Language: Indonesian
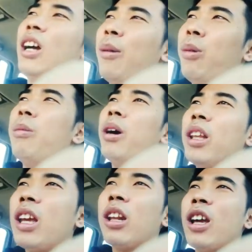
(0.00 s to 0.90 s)
apa
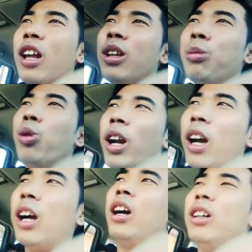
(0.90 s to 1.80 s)
kemarin nyari nyariin buah
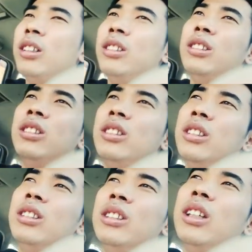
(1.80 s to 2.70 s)
naga ya.
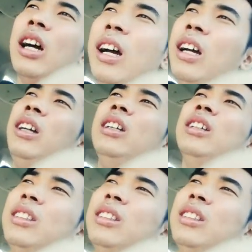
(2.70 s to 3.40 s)
Hah?